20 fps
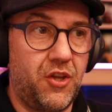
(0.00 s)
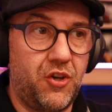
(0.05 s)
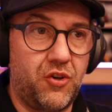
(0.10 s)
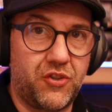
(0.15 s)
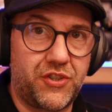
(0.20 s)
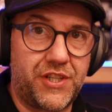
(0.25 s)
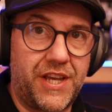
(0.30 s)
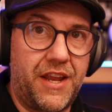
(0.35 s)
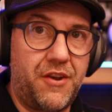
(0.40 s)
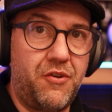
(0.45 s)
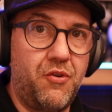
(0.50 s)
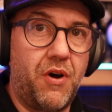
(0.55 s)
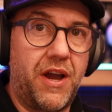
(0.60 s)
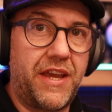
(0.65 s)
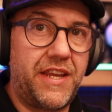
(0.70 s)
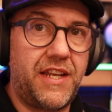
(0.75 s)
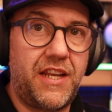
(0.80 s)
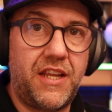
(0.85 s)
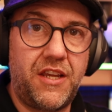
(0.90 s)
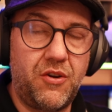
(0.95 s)
o sea, no
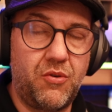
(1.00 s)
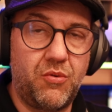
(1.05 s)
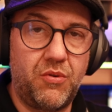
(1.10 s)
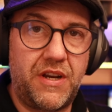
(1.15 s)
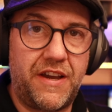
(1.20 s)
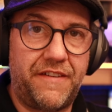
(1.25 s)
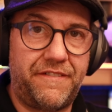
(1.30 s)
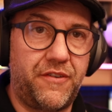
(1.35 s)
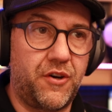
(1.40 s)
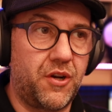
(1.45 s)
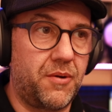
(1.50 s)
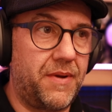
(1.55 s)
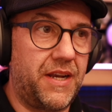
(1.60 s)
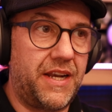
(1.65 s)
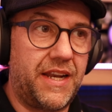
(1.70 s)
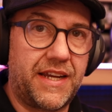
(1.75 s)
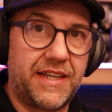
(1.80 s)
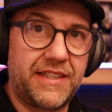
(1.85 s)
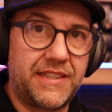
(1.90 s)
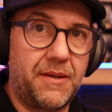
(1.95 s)
hay ninguna forma en
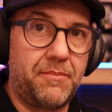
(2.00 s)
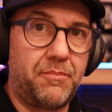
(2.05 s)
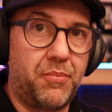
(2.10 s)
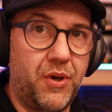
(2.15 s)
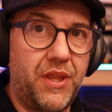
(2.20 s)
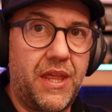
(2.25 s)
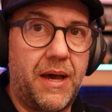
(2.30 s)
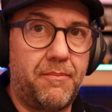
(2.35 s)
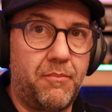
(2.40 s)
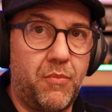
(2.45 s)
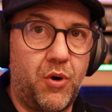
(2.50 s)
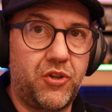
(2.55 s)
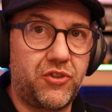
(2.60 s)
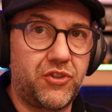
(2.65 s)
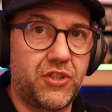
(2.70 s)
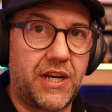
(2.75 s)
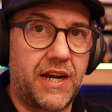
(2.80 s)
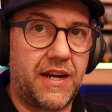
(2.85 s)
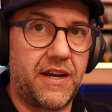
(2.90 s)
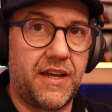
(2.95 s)
la que te pueda
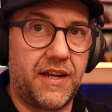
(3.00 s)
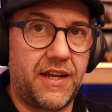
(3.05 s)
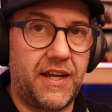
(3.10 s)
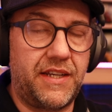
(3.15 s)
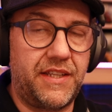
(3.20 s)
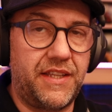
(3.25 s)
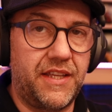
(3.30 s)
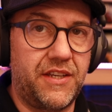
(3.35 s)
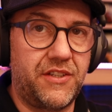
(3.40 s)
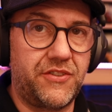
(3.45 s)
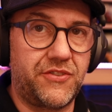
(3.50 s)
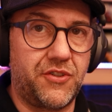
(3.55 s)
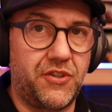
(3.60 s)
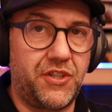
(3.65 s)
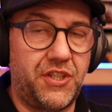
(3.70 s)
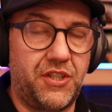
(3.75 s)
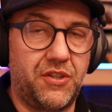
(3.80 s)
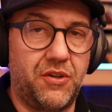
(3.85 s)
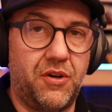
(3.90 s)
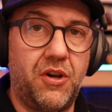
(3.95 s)
mostrar la calidad de
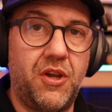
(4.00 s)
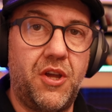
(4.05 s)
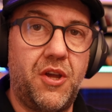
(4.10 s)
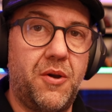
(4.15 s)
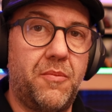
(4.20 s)
sonido.